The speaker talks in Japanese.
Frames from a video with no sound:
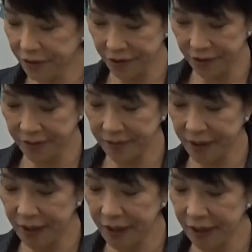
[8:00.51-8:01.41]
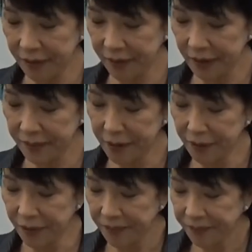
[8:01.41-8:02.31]
のまあ、慰霊のため
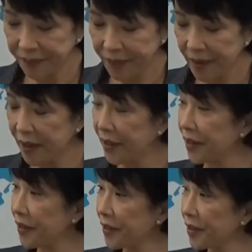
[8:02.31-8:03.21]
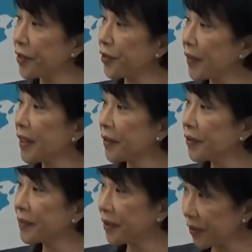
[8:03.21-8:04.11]
の、えー、真珠湾
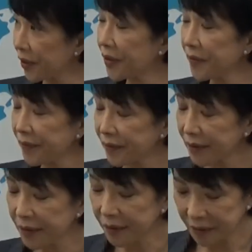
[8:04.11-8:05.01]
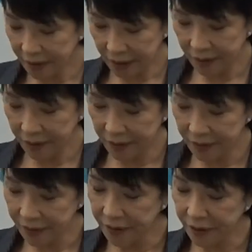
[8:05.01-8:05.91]
訪問ということだと
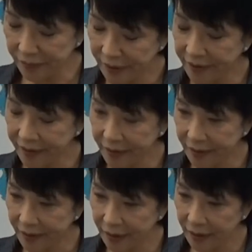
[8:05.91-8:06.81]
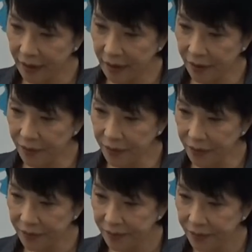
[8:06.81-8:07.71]
存じます。でやはりこ
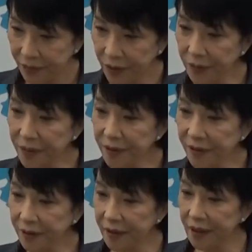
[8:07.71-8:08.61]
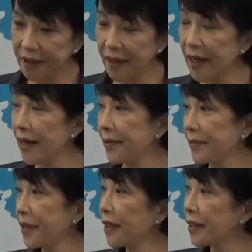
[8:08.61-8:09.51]
の訪問を通じて
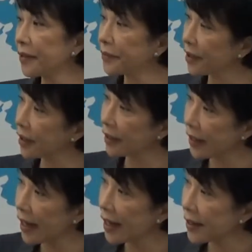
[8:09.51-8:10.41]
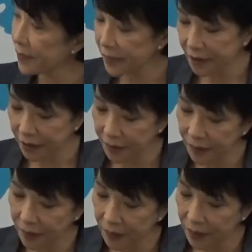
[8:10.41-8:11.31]
未来に向けて、まあ、二度
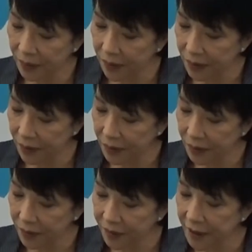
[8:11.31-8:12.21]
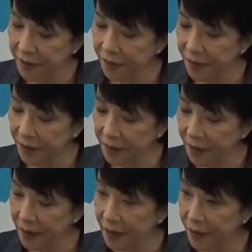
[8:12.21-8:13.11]
とこの戦争の
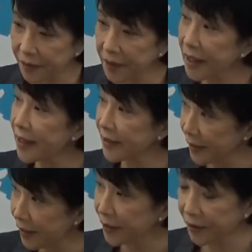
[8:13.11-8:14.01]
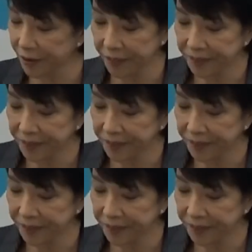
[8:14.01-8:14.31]
惨禍を繰り返さないという、